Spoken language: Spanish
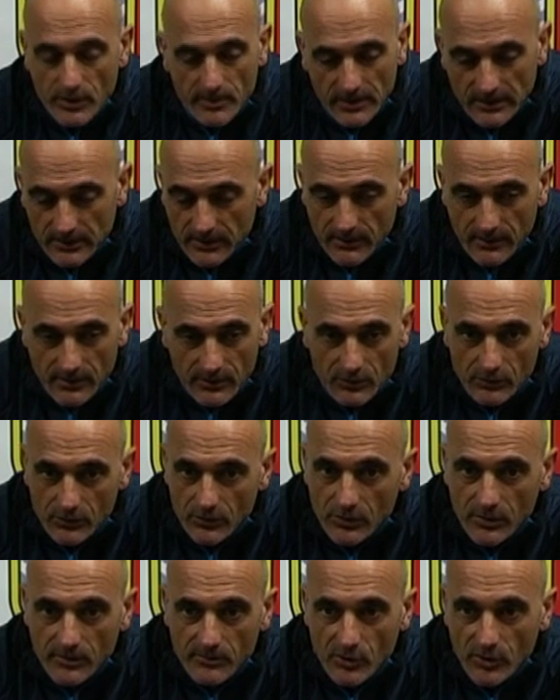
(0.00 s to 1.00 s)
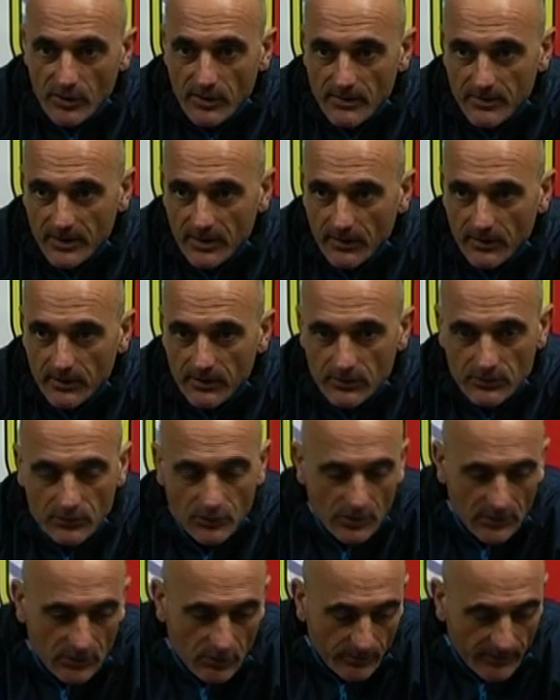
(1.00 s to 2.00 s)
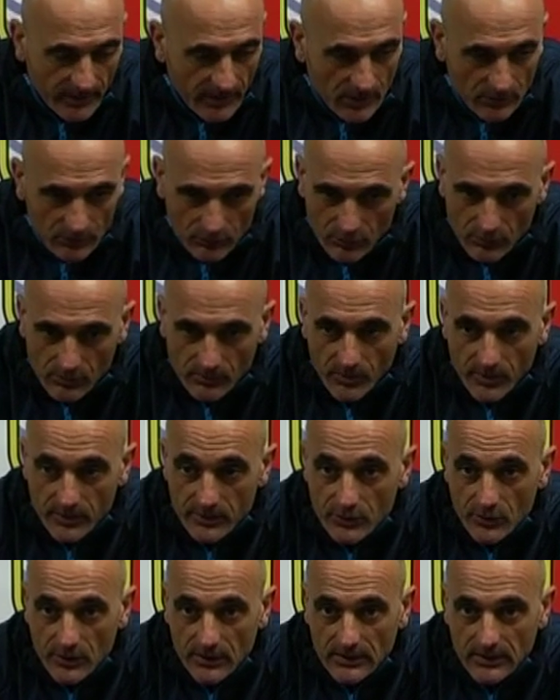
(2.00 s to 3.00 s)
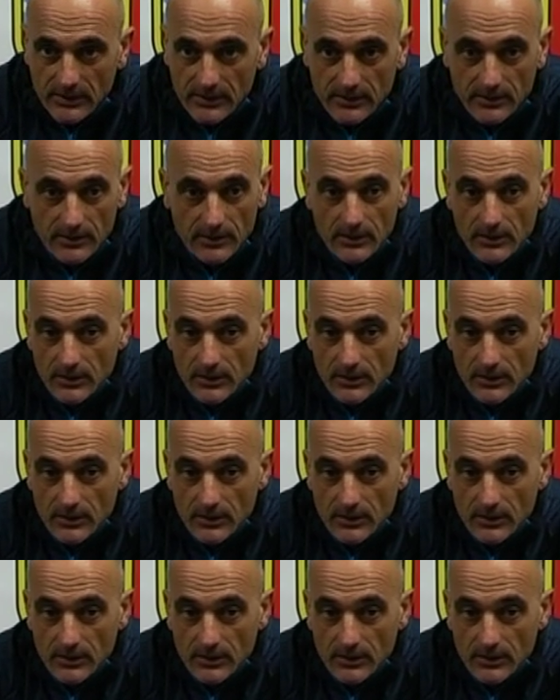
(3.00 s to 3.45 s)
y a partir de ahí yo creo que hemos desaparecido, nos han dominado en todo como he dicho antes